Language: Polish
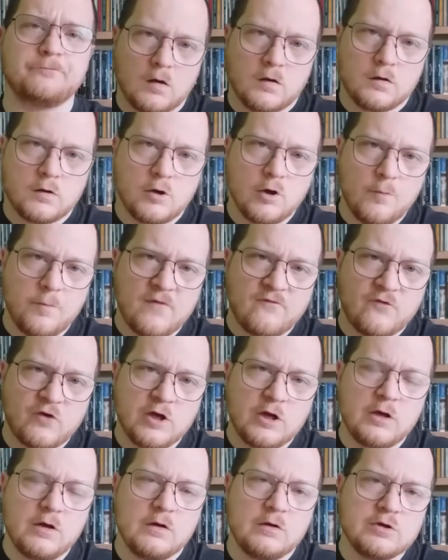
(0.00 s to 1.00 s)
Grupa
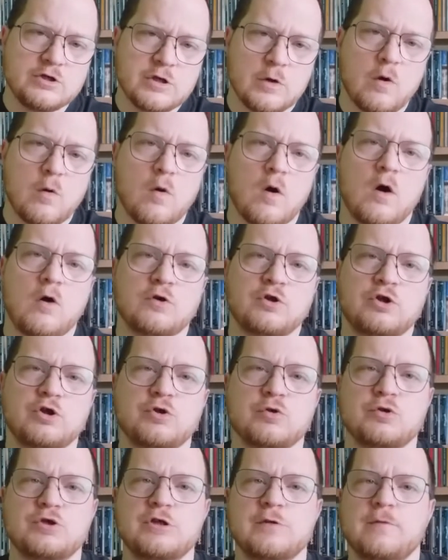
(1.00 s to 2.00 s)
Free działała od
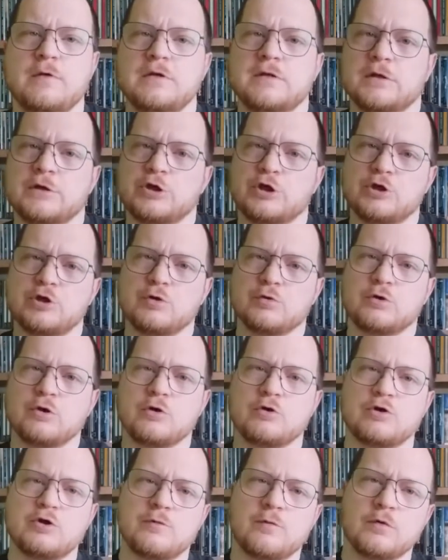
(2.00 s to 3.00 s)

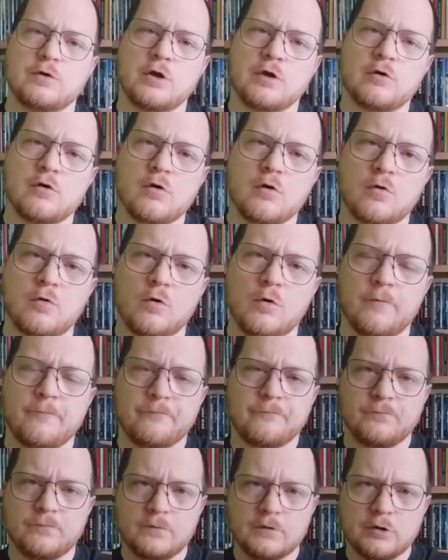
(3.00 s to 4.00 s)
1969 roku
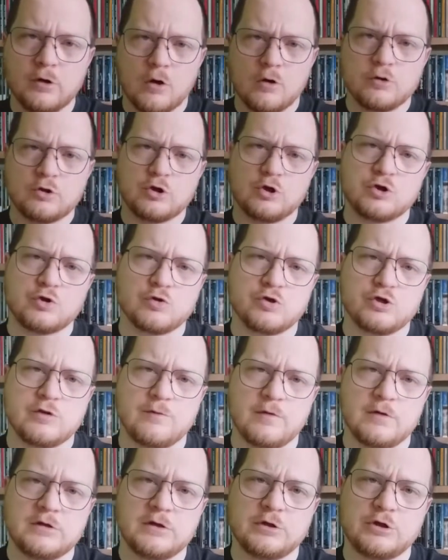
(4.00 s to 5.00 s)
do
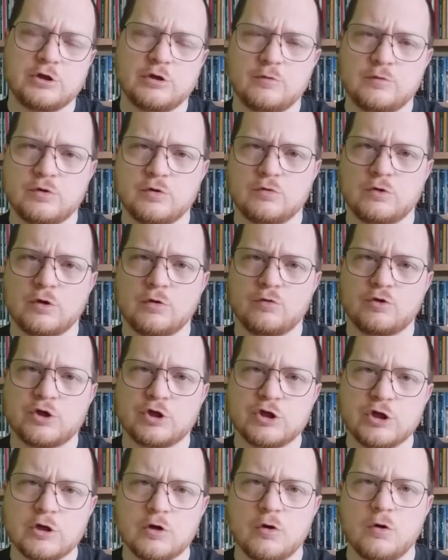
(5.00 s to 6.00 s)
1973